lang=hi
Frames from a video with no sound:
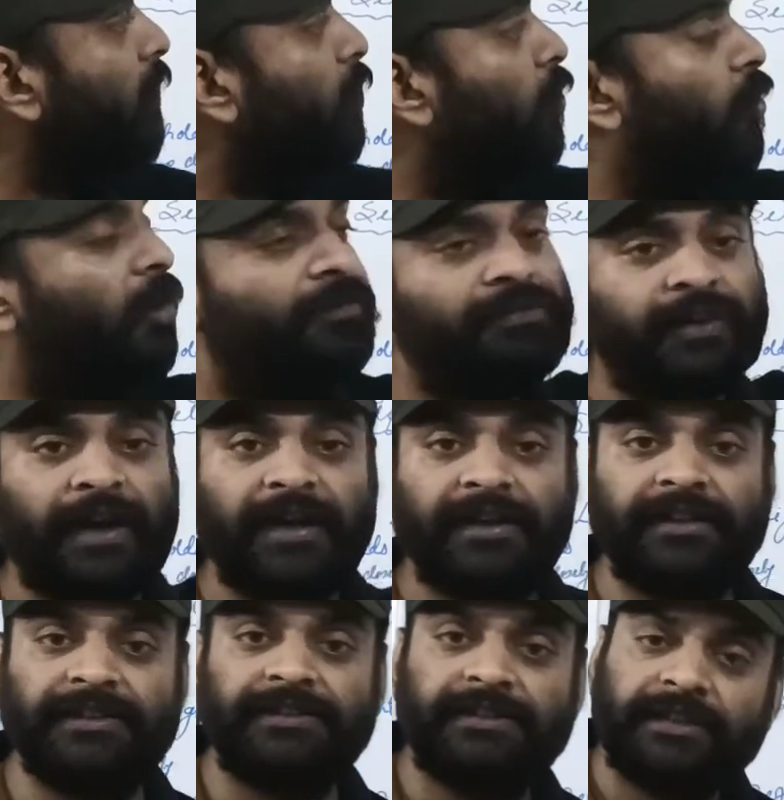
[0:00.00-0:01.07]
द डोर ऑफ
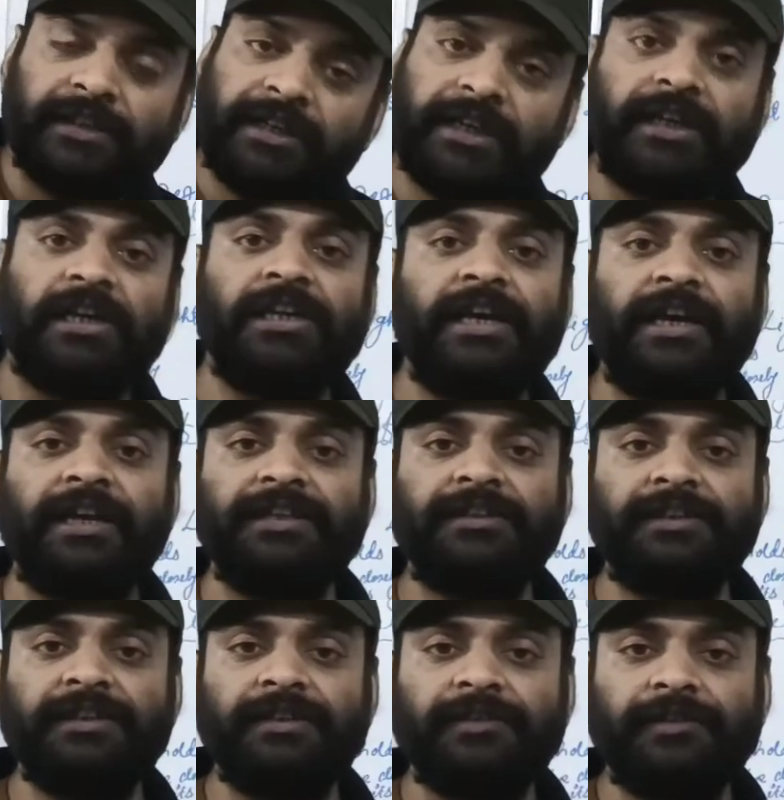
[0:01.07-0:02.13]
क्रैंकेस क्लियर है
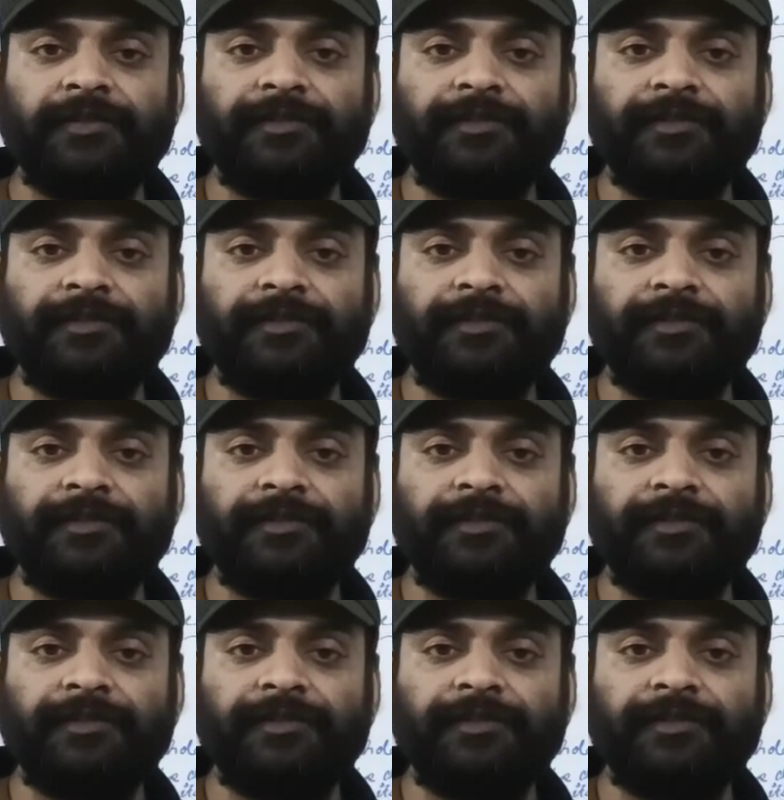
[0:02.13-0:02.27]
इतनी